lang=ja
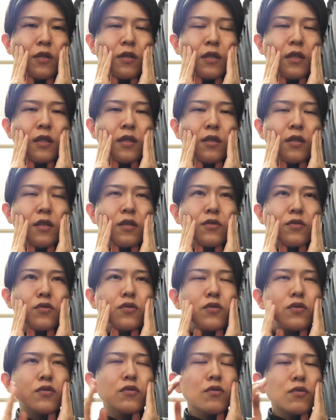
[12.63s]
で、そ
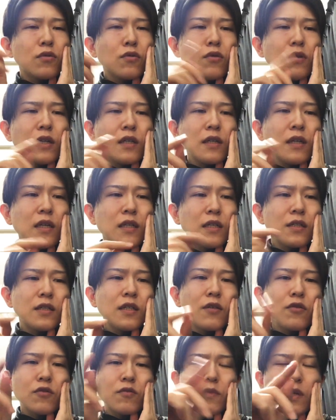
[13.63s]
の動画で話し
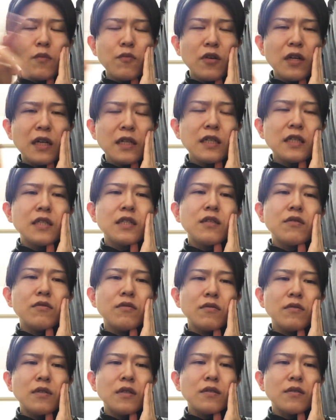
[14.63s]
たいことメモ書きして
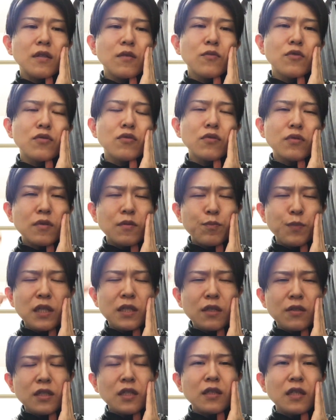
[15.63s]
るんですが、もうそこ、め
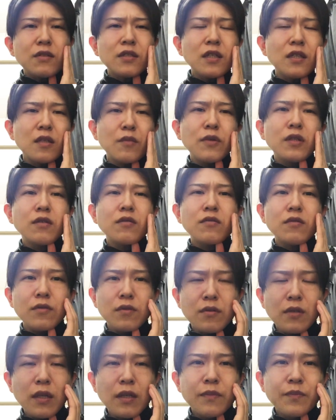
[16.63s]
ちゃくちゃたくさん溜まってるん
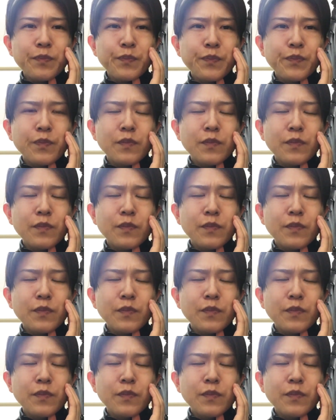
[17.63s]
ですね。